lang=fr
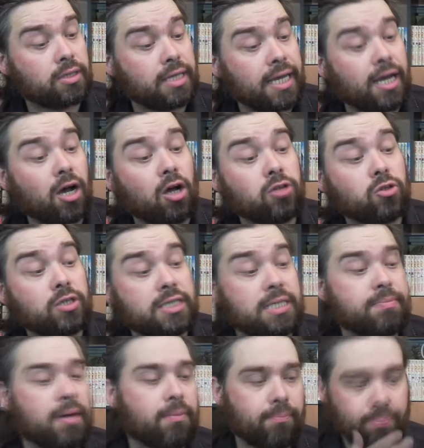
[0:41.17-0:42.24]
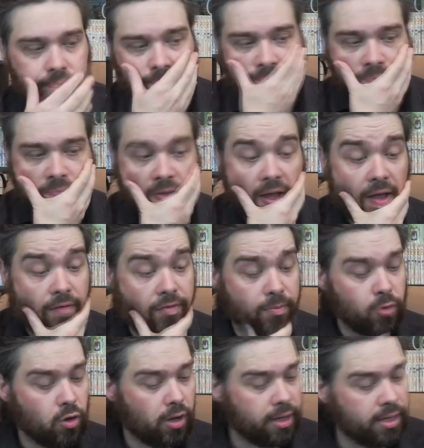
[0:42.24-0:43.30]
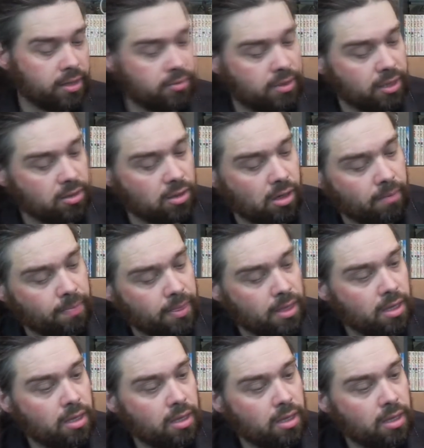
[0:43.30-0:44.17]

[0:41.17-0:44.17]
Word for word: est entre ses mains. Ouais, film coréen, d'accord.